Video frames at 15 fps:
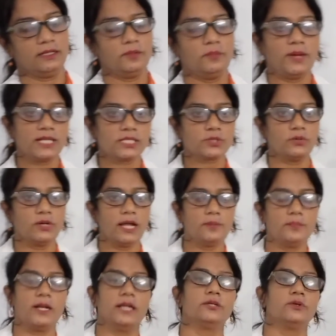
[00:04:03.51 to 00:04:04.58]
ভাস্কুলার
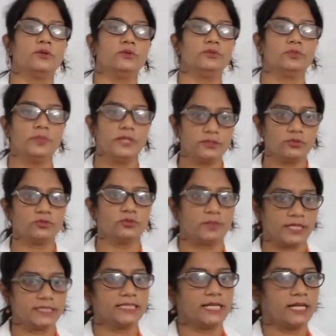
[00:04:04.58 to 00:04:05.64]
বান্ডল উদ্ভিদ তো তোমরা
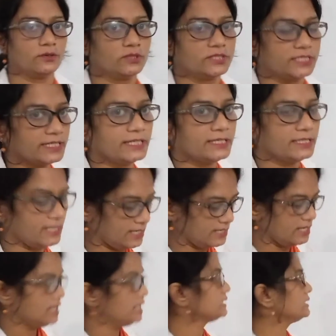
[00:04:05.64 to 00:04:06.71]
জানো শিক্ষার্থীরা
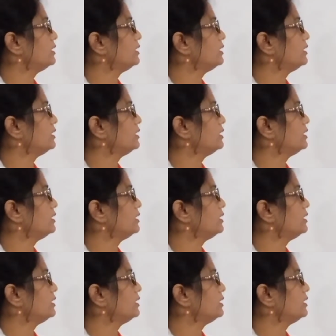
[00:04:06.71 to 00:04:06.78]
তো